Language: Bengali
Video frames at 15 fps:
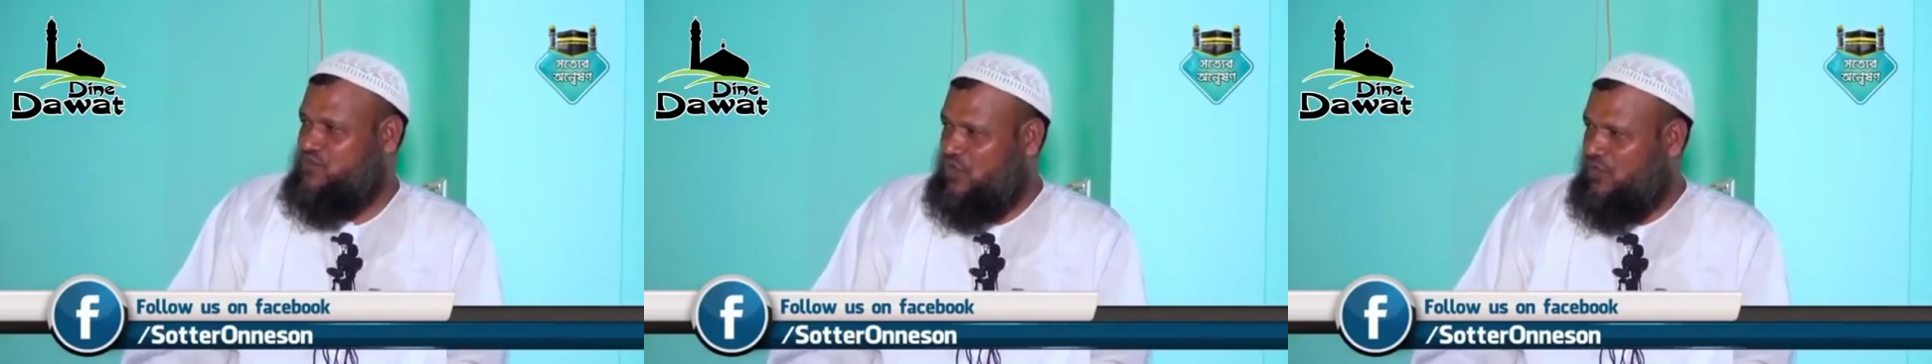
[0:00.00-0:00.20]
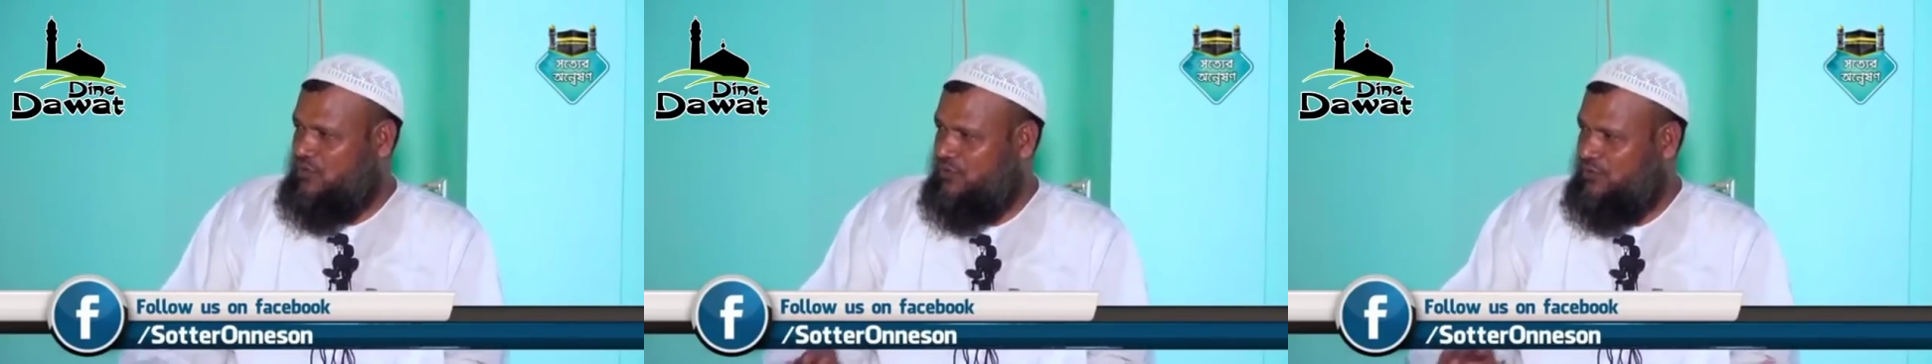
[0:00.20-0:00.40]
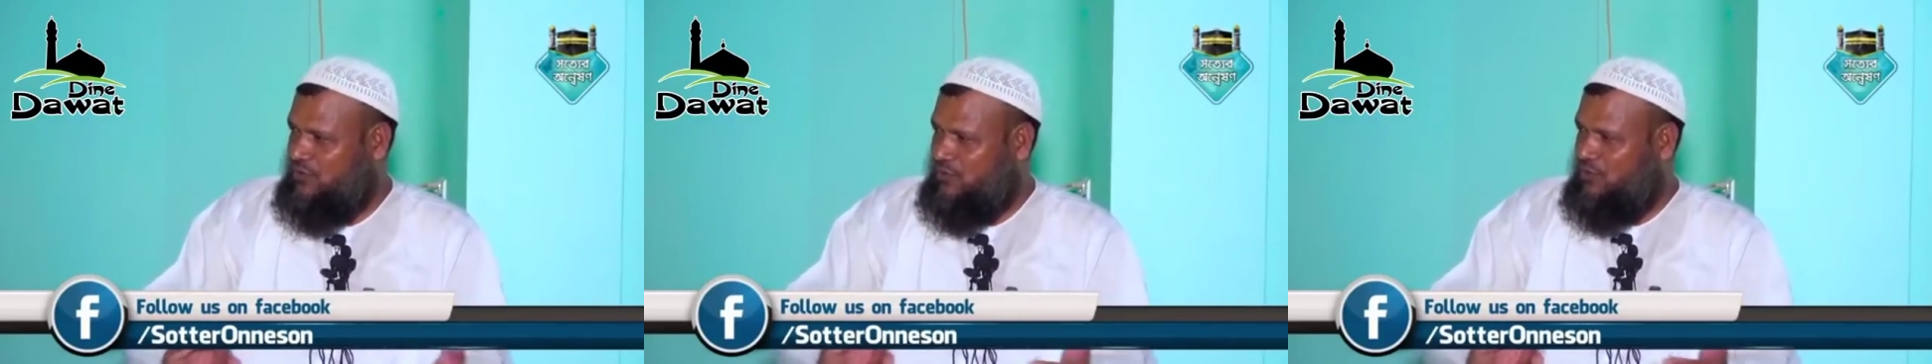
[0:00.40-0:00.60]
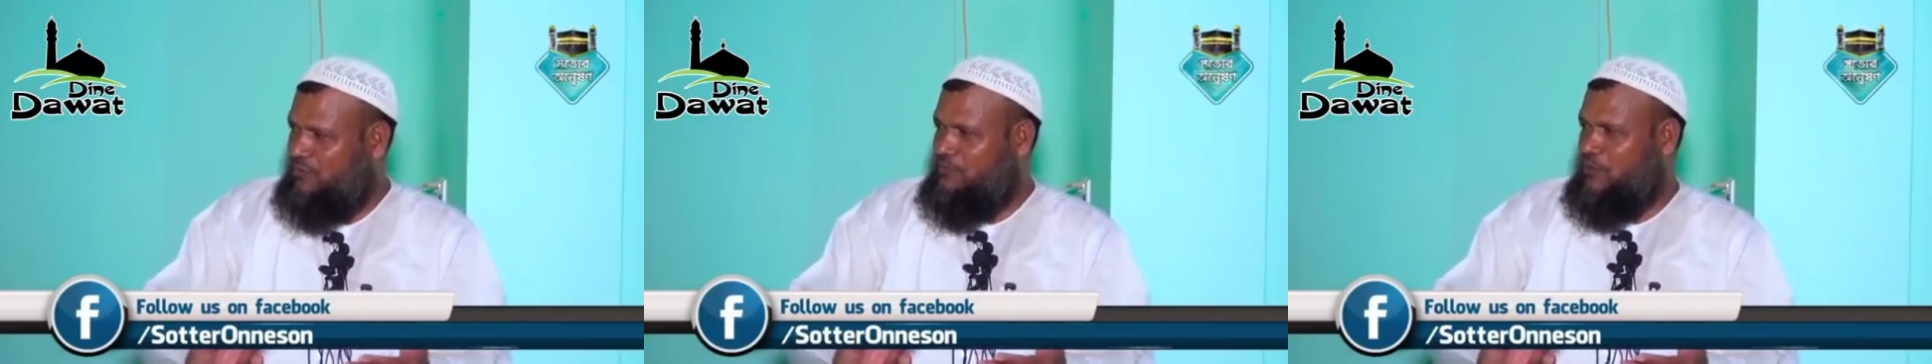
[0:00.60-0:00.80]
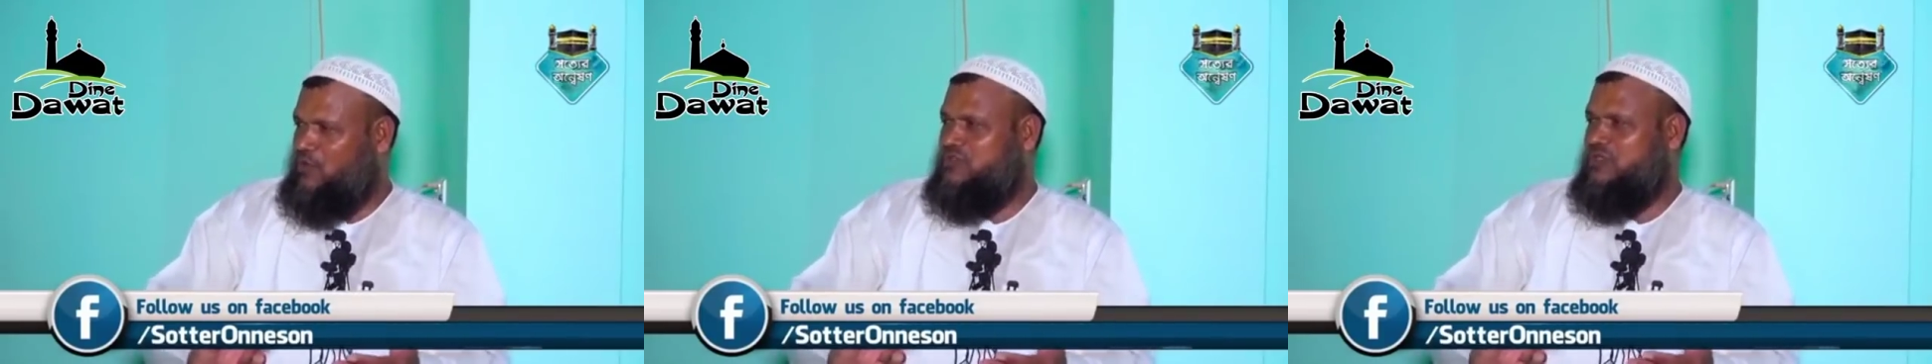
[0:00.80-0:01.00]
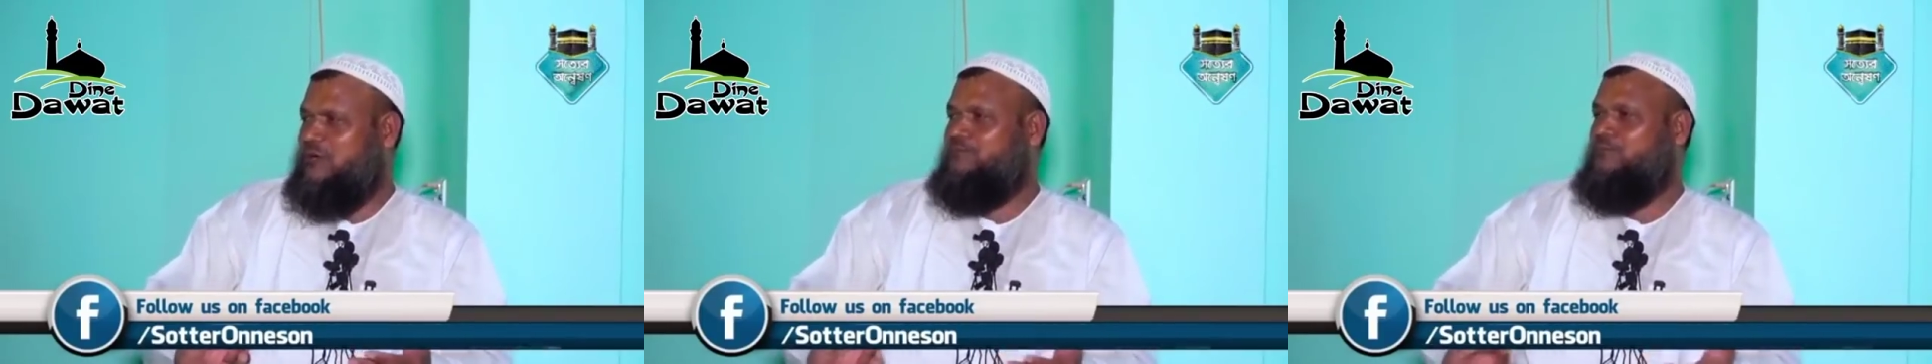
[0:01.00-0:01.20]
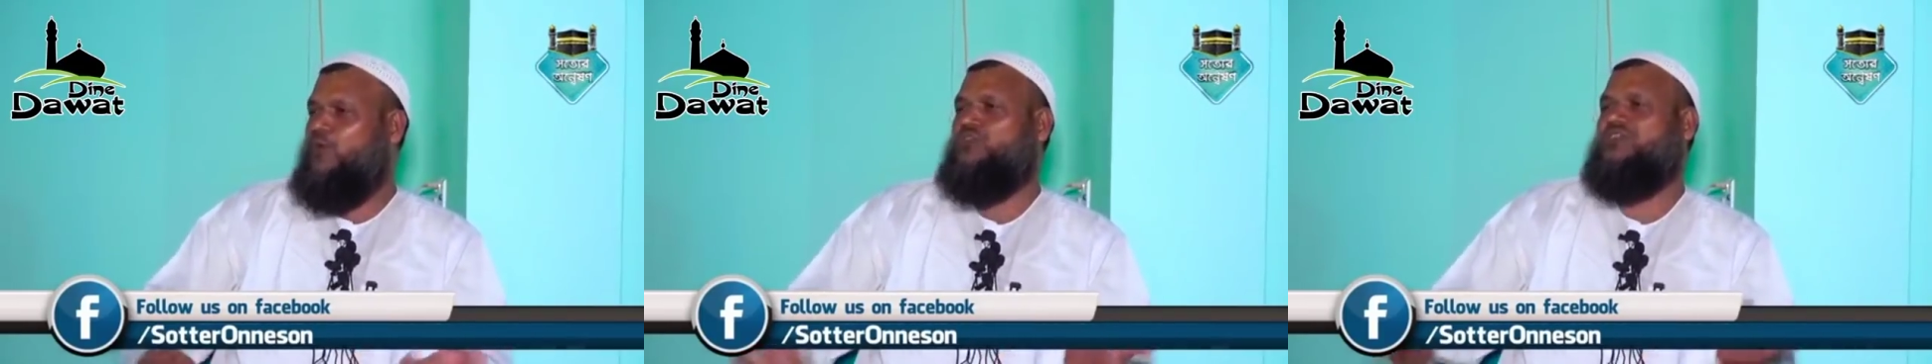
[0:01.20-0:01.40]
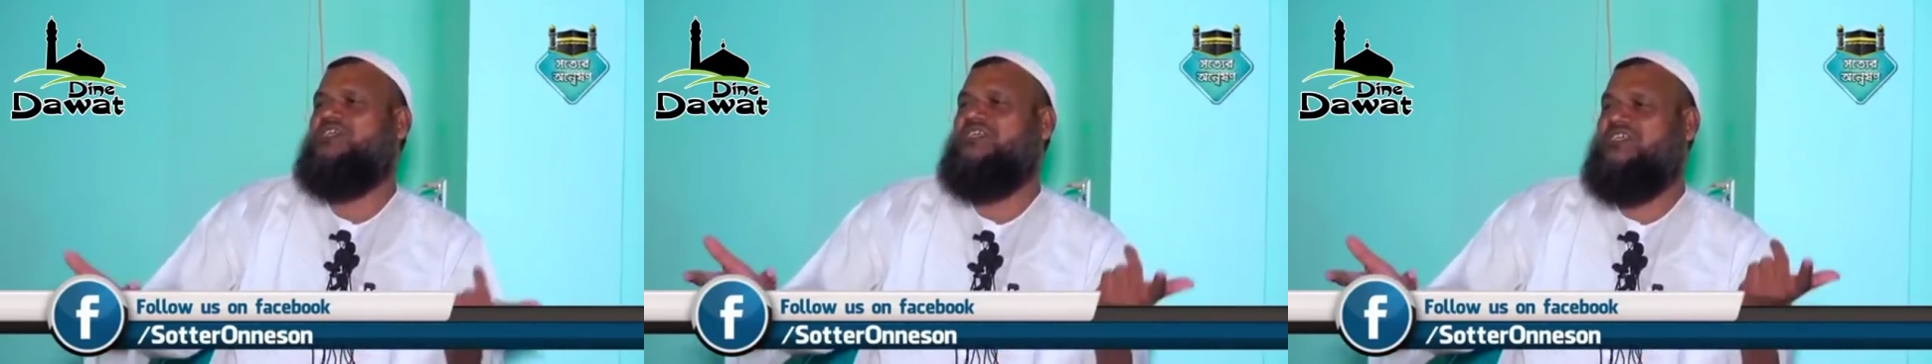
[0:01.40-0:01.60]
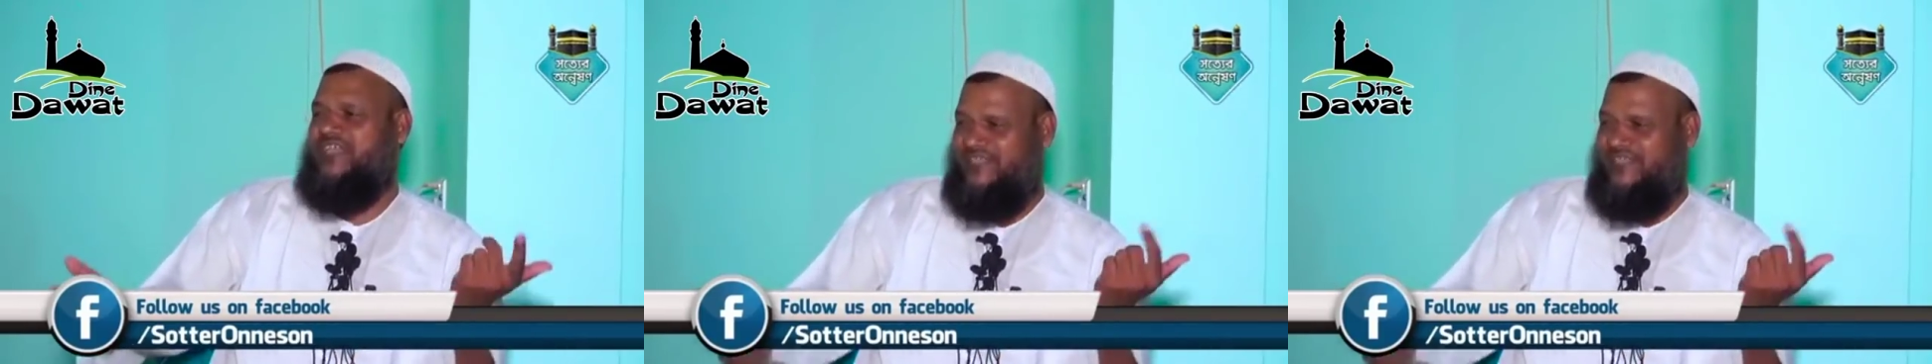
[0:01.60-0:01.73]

যখন কোনো বসার পথই